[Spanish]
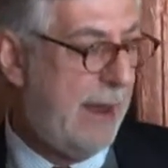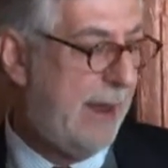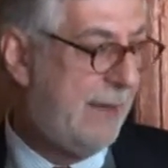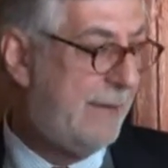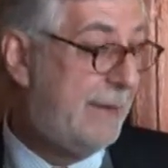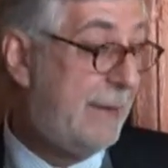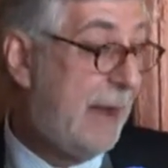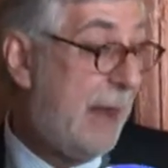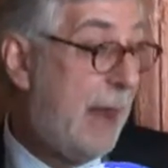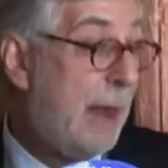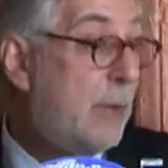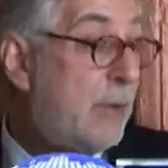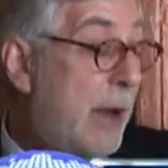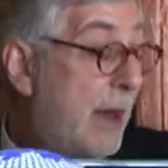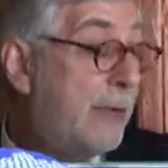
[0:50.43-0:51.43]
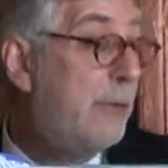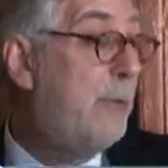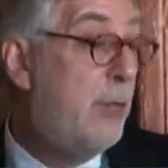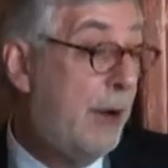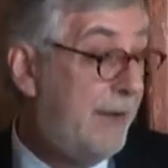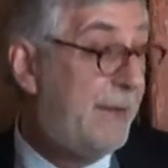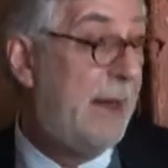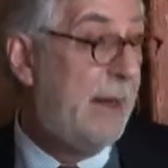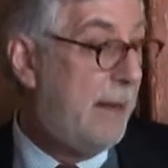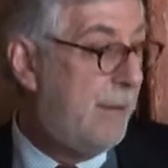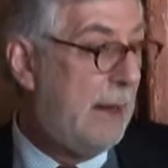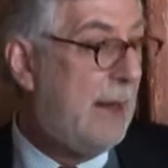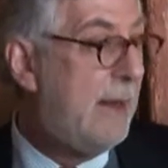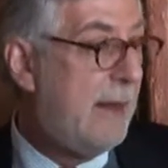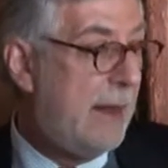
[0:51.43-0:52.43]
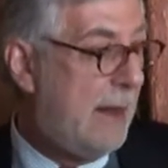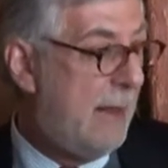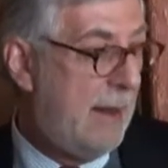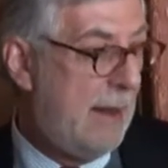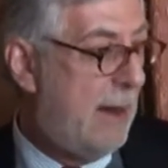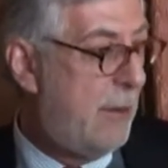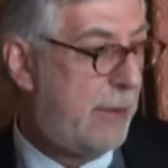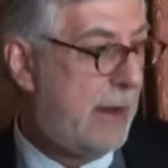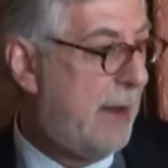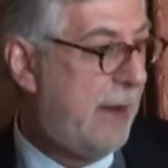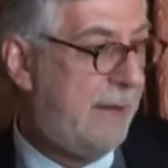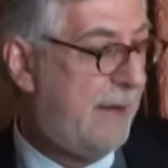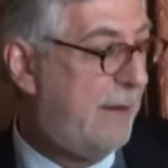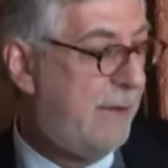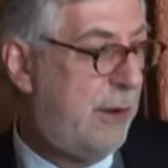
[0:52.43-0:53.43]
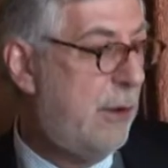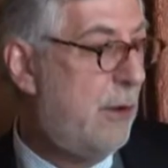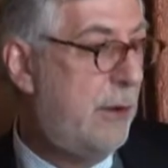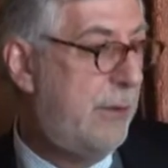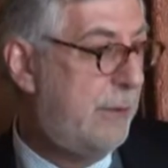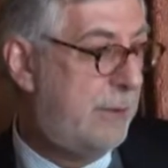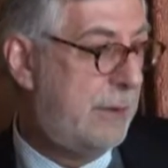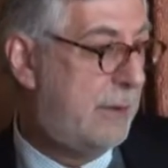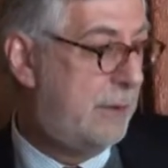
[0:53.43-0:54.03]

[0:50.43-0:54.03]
este, una supuesta debilidad de la organización